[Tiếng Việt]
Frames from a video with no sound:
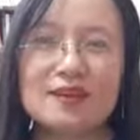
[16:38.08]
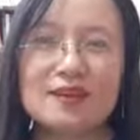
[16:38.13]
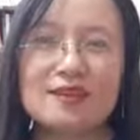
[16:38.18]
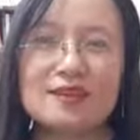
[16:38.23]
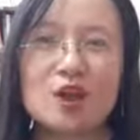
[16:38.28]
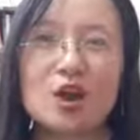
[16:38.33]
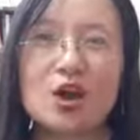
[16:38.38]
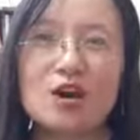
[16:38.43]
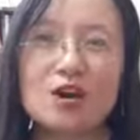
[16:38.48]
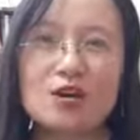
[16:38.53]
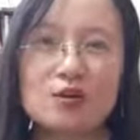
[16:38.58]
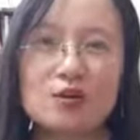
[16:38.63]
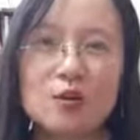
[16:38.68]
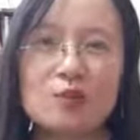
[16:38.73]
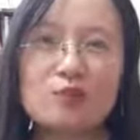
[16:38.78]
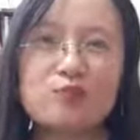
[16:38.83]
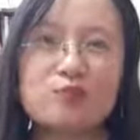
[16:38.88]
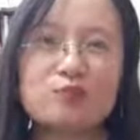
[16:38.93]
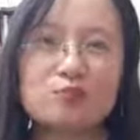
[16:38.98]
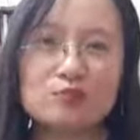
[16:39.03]
nó
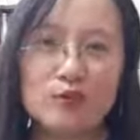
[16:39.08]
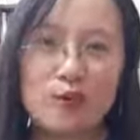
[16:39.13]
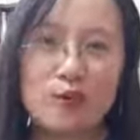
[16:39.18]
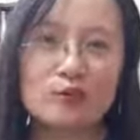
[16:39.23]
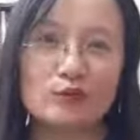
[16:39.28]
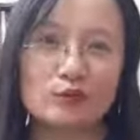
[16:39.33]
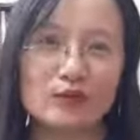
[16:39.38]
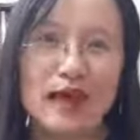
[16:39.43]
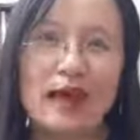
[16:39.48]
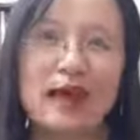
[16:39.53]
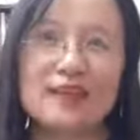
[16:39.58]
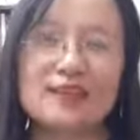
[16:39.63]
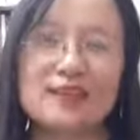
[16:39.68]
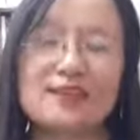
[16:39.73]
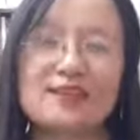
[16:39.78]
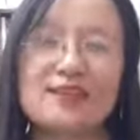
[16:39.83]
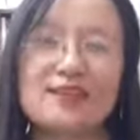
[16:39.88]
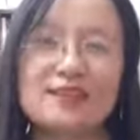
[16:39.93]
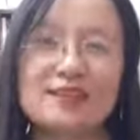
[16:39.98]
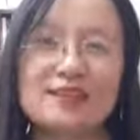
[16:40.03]
cùng tồn tại
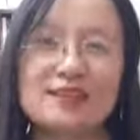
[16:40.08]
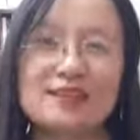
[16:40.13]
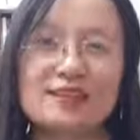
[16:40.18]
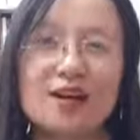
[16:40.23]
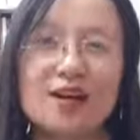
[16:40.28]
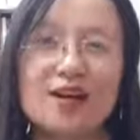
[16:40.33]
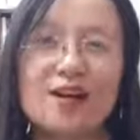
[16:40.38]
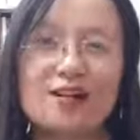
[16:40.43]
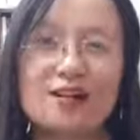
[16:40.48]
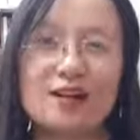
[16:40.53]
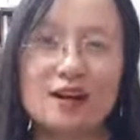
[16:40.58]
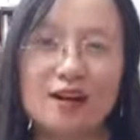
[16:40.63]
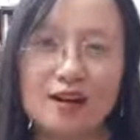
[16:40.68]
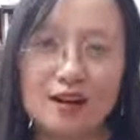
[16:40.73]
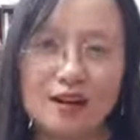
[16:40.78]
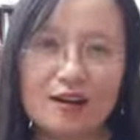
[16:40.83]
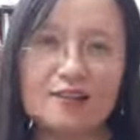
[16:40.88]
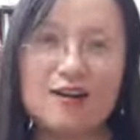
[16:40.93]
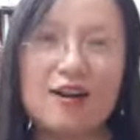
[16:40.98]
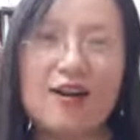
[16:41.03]
nó
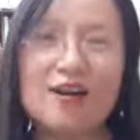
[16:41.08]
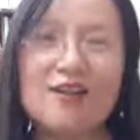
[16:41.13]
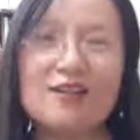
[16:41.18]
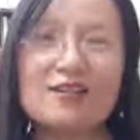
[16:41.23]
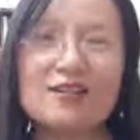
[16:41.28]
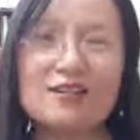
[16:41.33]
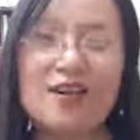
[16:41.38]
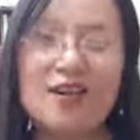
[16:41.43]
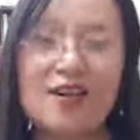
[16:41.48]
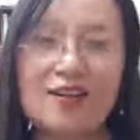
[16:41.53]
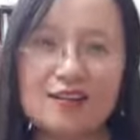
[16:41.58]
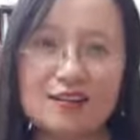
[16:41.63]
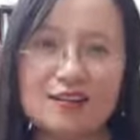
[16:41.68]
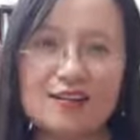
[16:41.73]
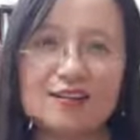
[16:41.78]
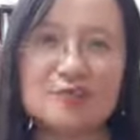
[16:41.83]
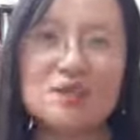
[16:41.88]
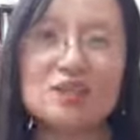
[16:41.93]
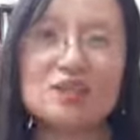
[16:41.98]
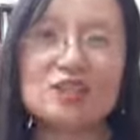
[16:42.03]
ở đó nó
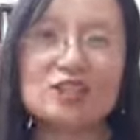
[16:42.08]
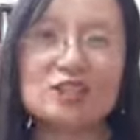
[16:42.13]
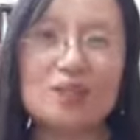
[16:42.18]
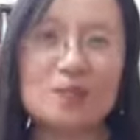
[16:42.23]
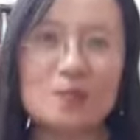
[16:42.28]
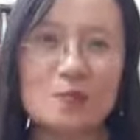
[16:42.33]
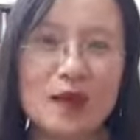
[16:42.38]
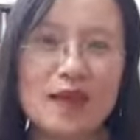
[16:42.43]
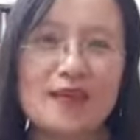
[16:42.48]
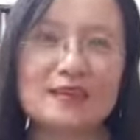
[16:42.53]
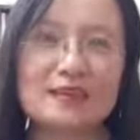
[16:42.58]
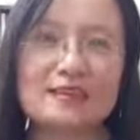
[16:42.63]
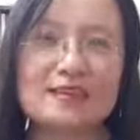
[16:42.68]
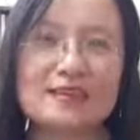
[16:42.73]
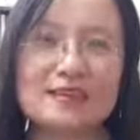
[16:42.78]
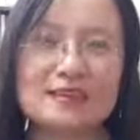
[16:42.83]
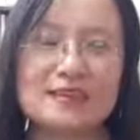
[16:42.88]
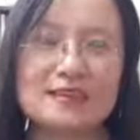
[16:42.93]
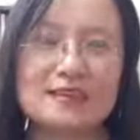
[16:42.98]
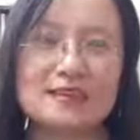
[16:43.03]
ở bên trong bạn
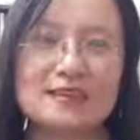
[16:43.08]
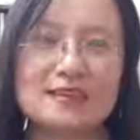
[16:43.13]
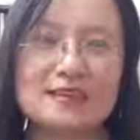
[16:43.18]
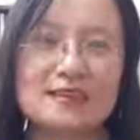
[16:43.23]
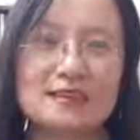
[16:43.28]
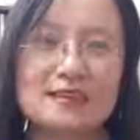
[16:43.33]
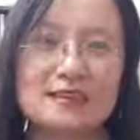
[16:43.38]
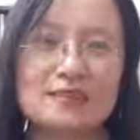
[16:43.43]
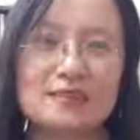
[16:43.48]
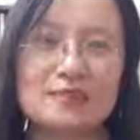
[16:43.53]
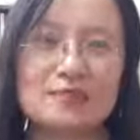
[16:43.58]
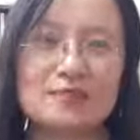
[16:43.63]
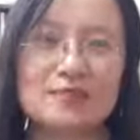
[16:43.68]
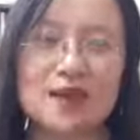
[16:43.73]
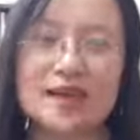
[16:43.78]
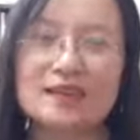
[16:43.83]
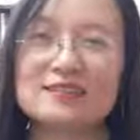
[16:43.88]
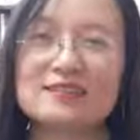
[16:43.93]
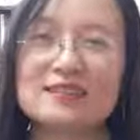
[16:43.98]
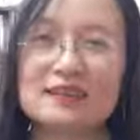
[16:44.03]
à,
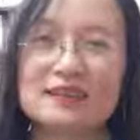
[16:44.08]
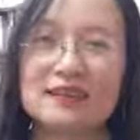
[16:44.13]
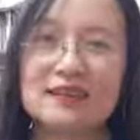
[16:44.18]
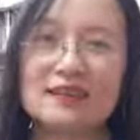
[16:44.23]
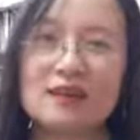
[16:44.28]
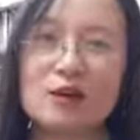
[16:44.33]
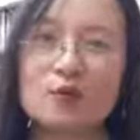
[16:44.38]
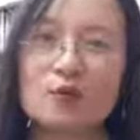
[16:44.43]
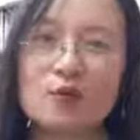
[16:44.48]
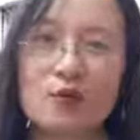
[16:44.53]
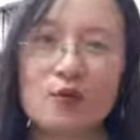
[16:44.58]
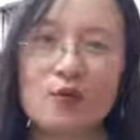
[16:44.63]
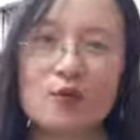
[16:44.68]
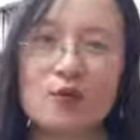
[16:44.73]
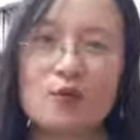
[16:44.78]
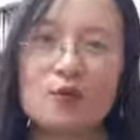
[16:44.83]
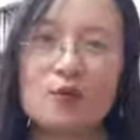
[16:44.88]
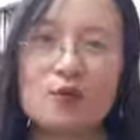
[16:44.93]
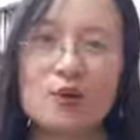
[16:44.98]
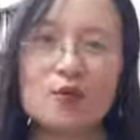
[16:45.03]
bạn sẽ đau
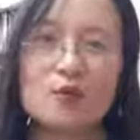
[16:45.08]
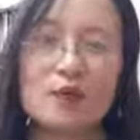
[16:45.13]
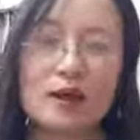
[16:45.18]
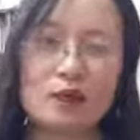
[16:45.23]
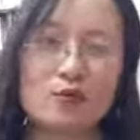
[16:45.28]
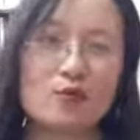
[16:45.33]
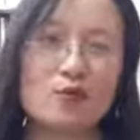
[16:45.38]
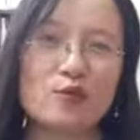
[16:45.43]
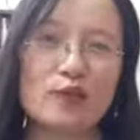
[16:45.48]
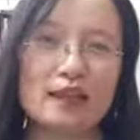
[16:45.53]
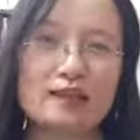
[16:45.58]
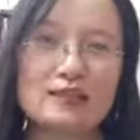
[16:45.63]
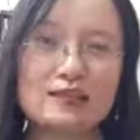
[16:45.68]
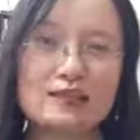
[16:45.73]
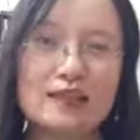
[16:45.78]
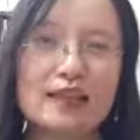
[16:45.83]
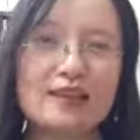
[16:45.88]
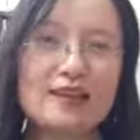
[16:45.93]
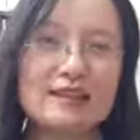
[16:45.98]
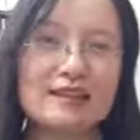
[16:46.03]
khổ nếu bạn cố gắng
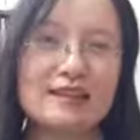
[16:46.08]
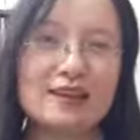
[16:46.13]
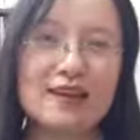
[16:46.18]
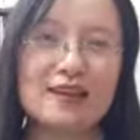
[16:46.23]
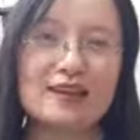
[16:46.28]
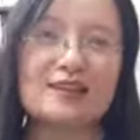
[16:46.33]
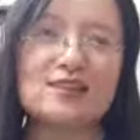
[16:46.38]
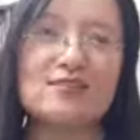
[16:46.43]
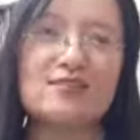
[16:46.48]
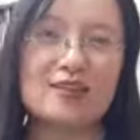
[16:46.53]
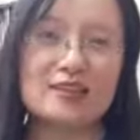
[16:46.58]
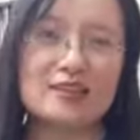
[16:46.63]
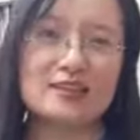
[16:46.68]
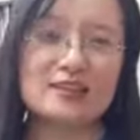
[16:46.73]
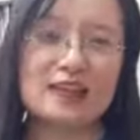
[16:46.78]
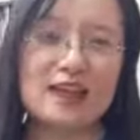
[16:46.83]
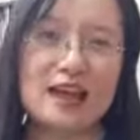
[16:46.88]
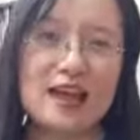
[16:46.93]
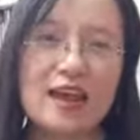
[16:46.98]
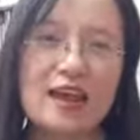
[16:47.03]
tách hai cái phần
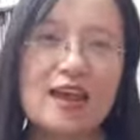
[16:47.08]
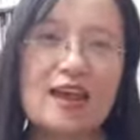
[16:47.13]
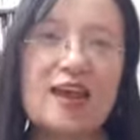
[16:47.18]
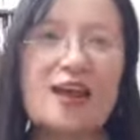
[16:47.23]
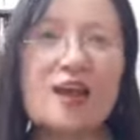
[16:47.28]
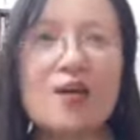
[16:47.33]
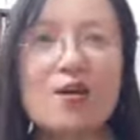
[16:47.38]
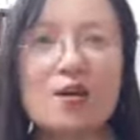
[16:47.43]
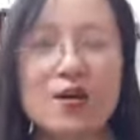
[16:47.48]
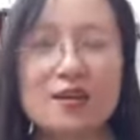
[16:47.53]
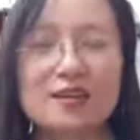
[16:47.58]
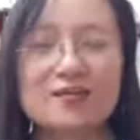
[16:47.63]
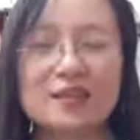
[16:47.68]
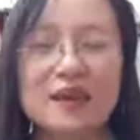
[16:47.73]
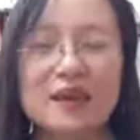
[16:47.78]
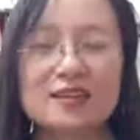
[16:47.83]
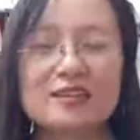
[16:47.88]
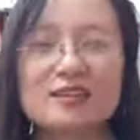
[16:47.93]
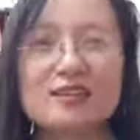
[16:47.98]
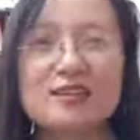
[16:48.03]
này ra hoặc
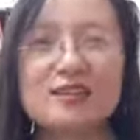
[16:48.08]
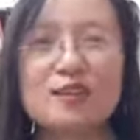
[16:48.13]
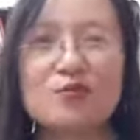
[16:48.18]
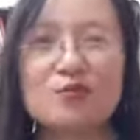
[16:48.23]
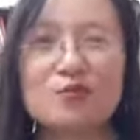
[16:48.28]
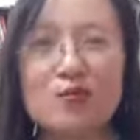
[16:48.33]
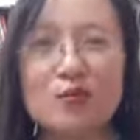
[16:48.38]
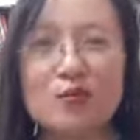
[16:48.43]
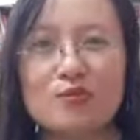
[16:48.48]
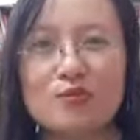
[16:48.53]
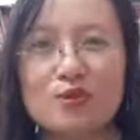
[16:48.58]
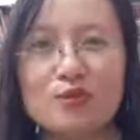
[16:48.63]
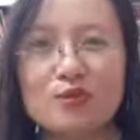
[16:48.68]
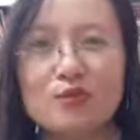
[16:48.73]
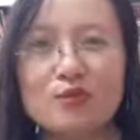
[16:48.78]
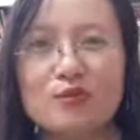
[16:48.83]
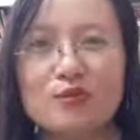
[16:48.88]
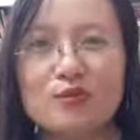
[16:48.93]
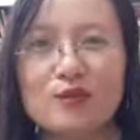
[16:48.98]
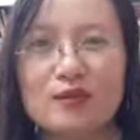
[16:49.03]
bạn sẽ đau khổ
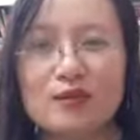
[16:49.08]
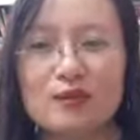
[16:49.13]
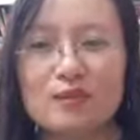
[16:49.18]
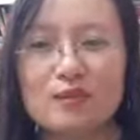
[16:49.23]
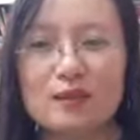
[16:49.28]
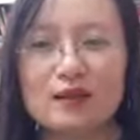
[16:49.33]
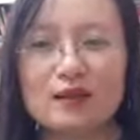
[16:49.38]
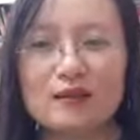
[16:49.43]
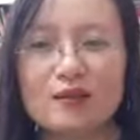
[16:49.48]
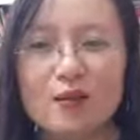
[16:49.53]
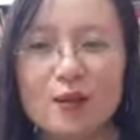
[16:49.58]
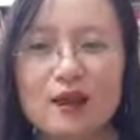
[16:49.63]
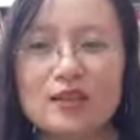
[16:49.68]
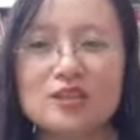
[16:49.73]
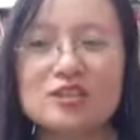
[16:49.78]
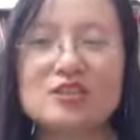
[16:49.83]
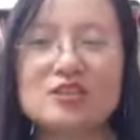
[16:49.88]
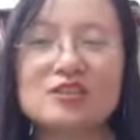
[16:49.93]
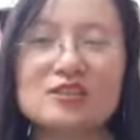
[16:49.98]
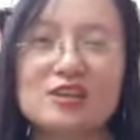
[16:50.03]
nếu bạn loại
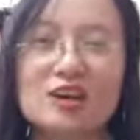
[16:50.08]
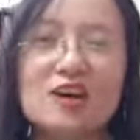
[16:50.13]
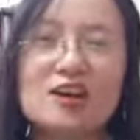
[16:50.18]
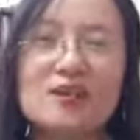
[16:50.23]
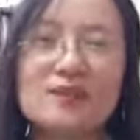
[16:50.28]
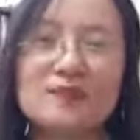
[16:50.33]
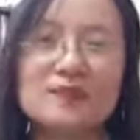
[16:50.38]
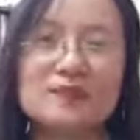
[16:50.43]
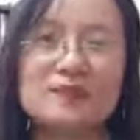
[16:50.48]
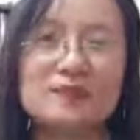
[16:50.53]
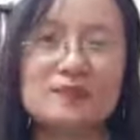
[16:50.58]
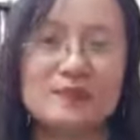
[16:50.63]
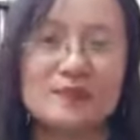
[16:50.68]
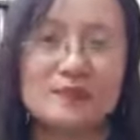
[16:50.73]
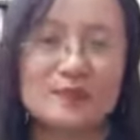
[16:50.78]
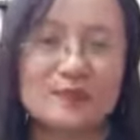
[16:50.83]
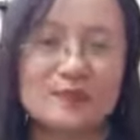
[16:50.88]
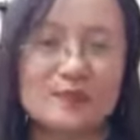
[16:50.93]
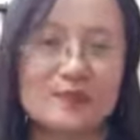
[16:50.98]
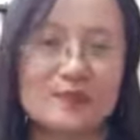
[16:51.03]
trừ nó
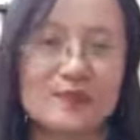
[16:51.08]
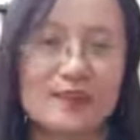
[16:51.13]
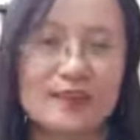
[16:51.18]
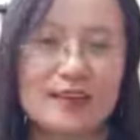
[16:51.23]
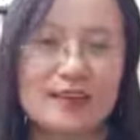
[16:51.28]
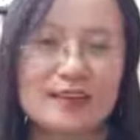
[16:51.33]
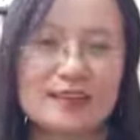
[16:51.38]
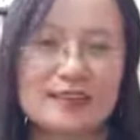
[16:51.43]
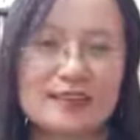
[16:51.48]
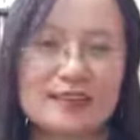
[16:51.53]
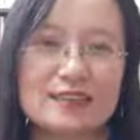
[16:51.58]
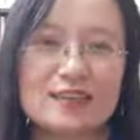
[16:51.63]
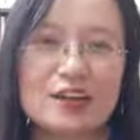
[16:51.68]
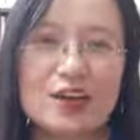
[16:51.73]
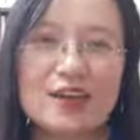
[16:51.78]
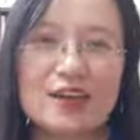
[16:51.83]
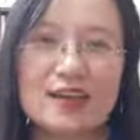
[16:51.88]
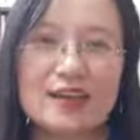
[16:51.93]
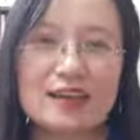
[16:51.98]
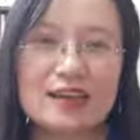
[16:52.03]
à,
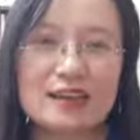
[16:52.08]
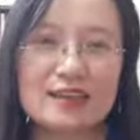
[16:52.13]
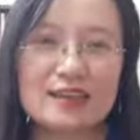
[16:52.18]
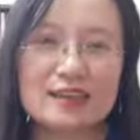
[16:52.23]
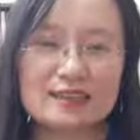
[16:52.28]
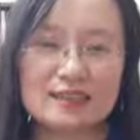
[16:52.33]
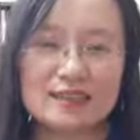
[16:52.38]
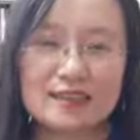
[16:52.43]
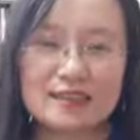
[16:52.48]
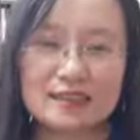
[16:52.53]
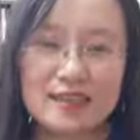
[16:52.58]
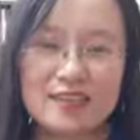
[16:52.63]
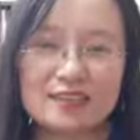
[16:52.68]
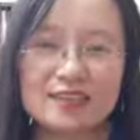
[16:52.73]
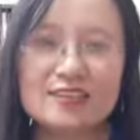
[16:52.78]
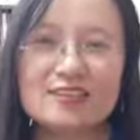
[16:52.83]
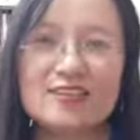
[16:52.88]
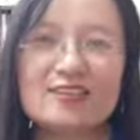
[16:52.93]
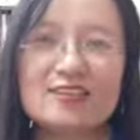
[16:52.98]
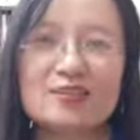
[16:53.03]
đó là tất cả
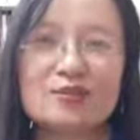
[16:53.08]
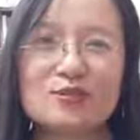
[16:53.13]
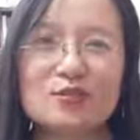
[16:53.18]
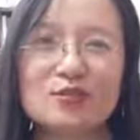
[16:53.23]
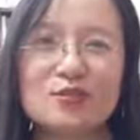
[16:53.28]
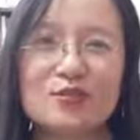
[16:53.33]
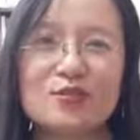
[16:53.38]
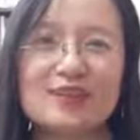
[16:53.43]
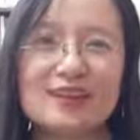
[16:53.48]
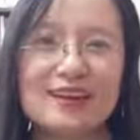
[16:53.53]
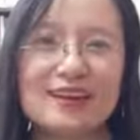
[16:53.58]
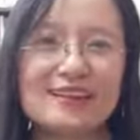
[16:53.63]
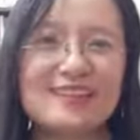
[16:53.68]
những gì tôi có thể